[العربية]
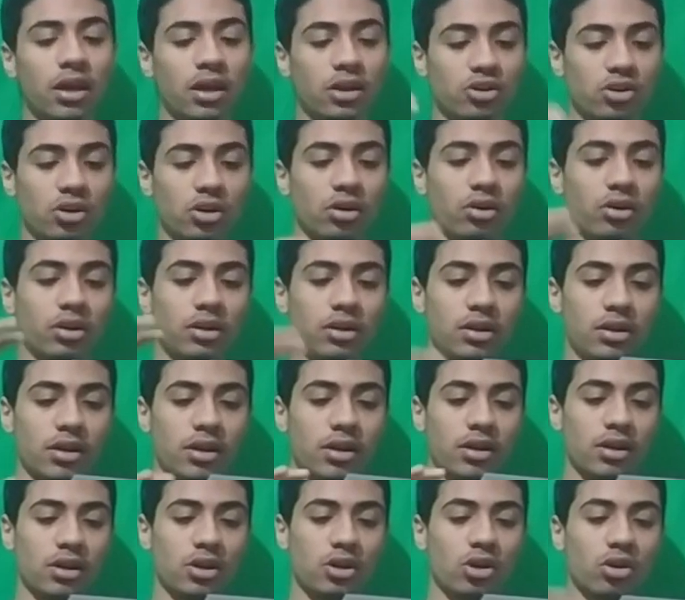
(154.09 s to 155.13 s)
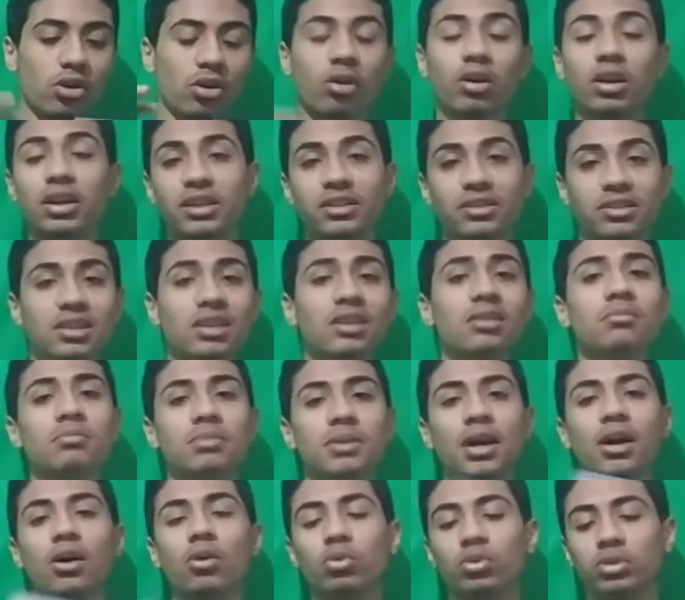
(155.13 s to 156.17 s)
الرجل الدين
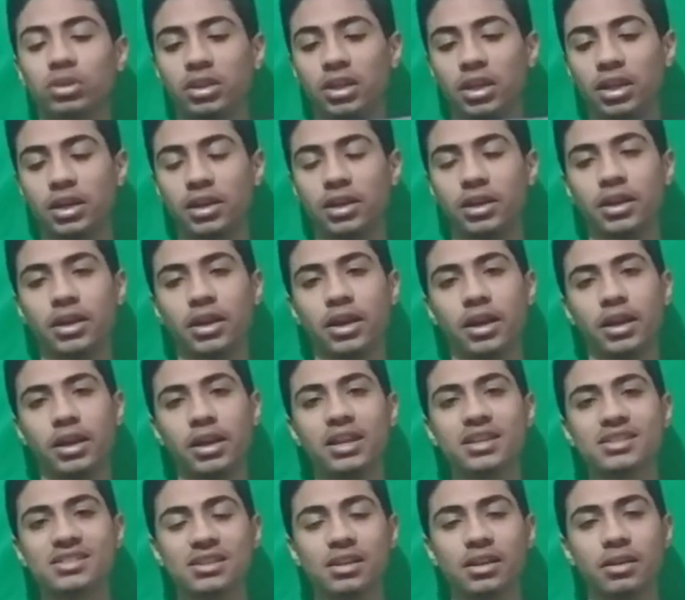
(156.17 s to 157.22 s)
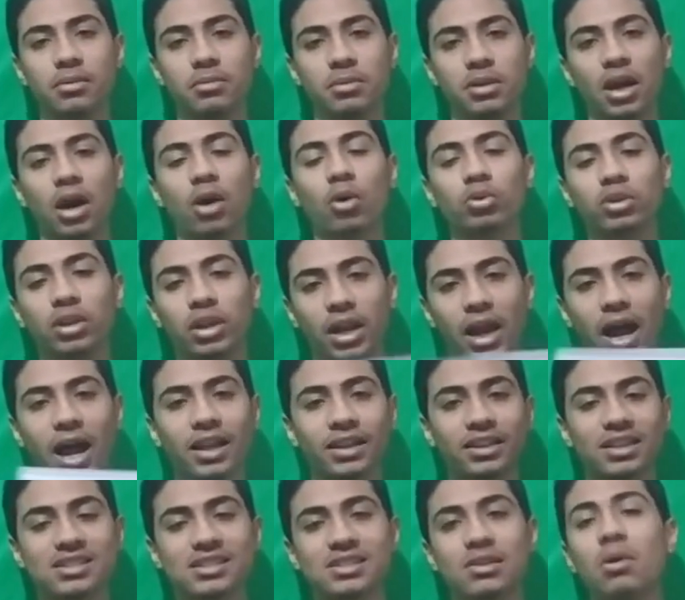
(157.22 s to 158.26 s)
بياخد الإذن ياخد
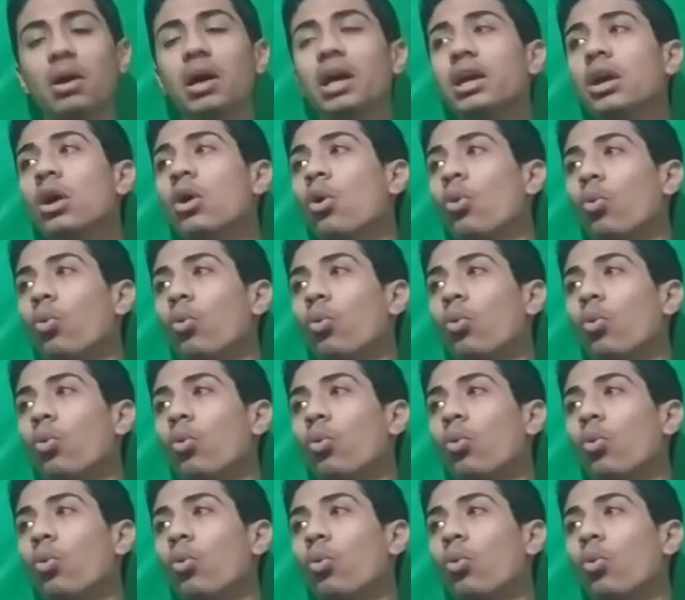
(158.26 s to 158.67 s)
العقد الزواج